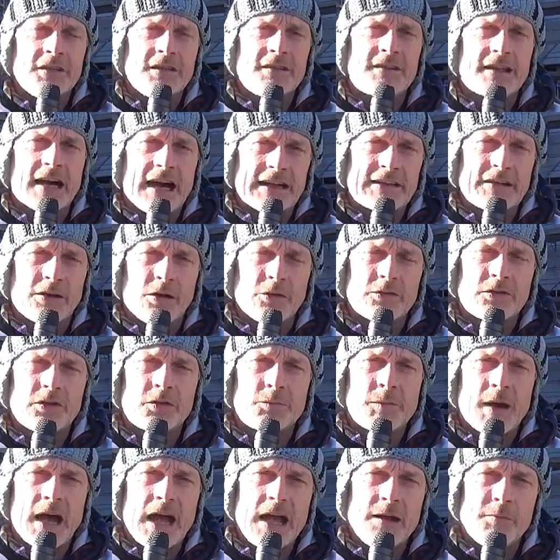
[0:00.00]
des
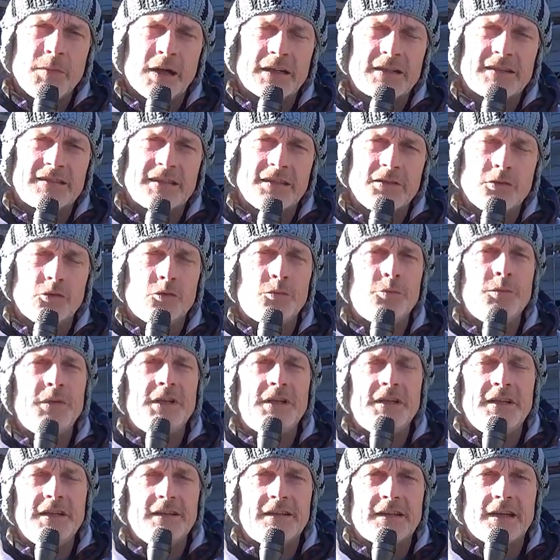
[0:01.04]
Rathauses beheimatet sind und
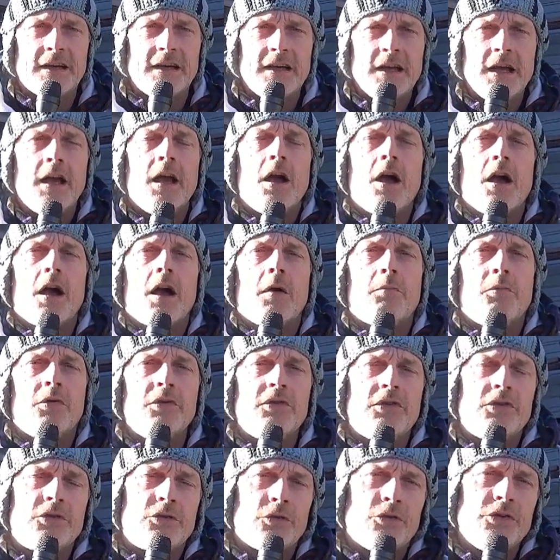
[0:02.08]
mit dieser
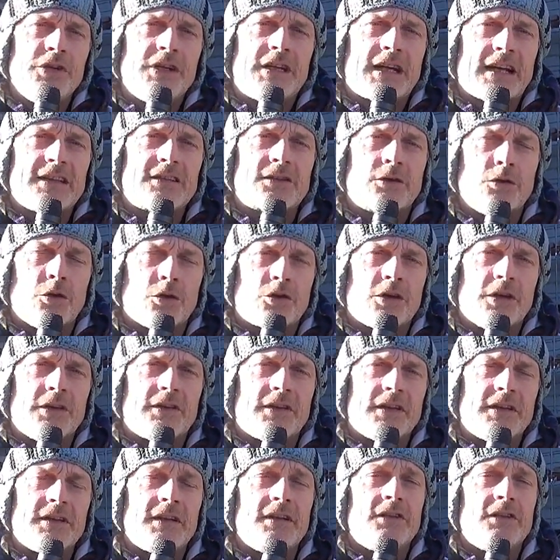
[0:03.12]
Position nicht ganz glücklich sind.